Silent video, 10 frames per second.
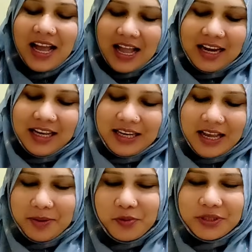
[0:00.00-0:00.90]
আর এটা
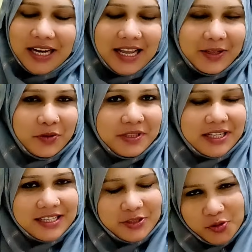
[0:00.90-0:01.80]
খাবো তার আগে তোমাদের
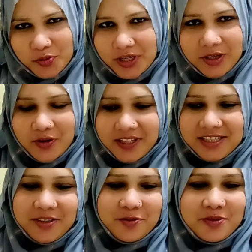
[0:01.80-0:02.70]
কাছে ছোট্ট একটা কথা
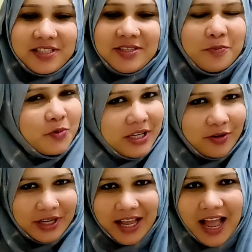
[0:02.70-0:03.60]
শেয়ার করছি মনের
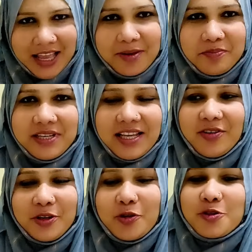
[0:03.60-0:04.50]
অনেক আক্ষেপ নিয়ে
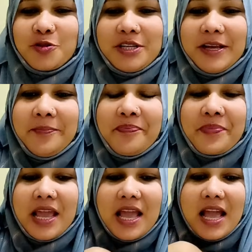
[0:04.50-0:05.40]
অনেক কষ্ট নিয়ে
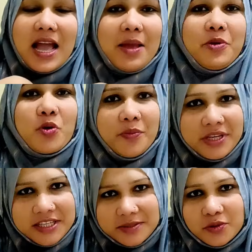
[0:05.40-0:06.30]
আমি
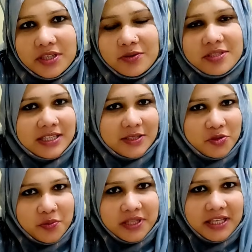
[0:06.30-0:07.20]
কমিউনিটির মধ্যে হচ্ছে একটা
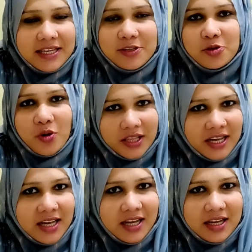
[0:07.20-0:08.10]
ছবি দিয়ে কিছু কথা
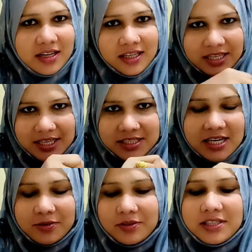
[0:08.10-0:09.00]
লিখে
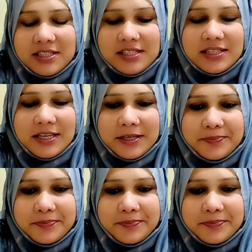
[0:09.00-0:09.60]
শেয়ার করেছি যে